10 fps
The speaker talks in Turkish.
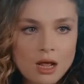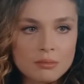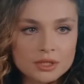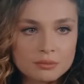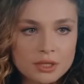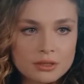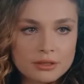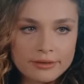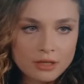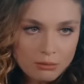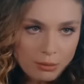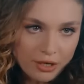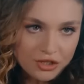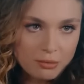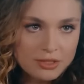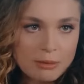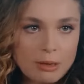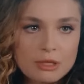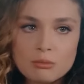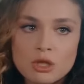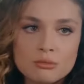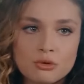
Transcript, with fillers: de inanmadım dediklerine ama başka bir sebep de